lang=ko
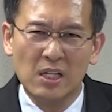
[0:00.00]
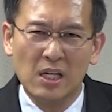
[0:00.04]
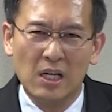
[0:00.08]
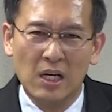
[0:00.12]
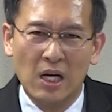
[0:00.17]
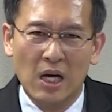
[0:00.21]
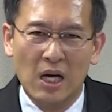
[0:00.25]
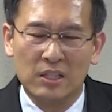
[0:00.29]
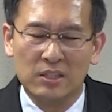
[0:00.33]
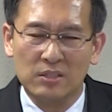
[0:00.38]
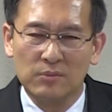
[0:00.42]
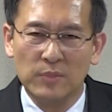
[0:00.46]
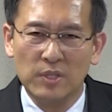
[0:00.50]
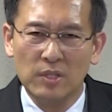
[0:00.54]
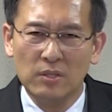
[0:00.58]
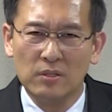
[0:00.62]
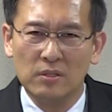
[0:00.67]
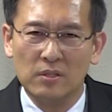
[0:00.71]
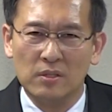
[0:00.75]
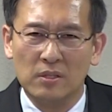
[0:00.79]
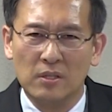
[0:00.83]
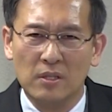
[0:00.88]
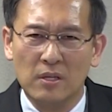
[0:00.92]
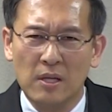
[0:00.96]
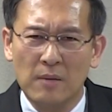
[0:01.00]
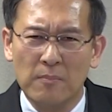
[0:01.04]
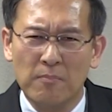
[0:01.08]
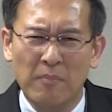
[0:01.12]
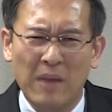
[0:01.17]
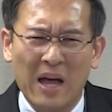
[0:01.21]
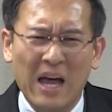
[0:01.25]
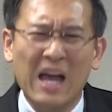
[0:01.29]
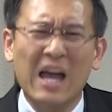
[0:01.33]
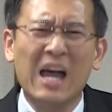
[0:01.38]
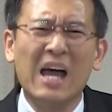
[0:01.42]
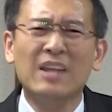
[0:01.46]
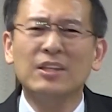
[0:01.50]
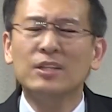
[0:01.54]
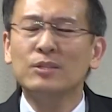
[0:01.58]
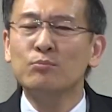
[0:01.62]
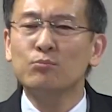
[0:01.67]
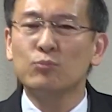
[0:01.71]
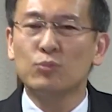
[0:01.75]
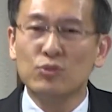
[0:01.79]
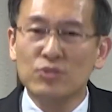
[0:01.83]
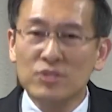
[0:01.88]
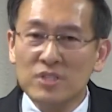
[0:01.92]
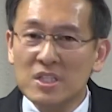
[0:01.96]
않으면
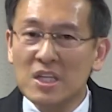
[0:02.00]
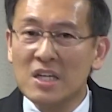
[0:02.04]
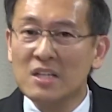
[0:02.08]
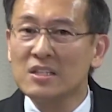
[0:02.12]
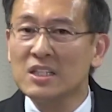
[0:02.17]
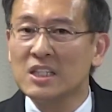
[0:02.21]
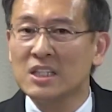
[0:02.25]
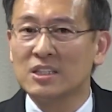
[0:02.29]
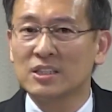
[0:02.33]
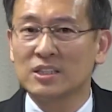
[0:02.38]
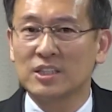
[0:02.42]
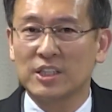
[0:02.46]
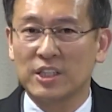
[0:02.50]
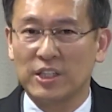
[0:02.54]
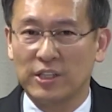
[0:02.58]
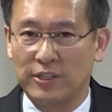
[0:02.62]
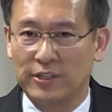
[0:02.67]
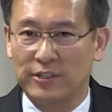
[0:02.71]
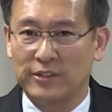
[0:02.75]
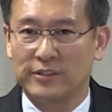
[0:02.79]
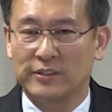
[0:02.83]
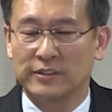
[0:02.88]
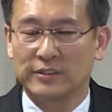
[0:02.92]
많은 문제를 일으켜요.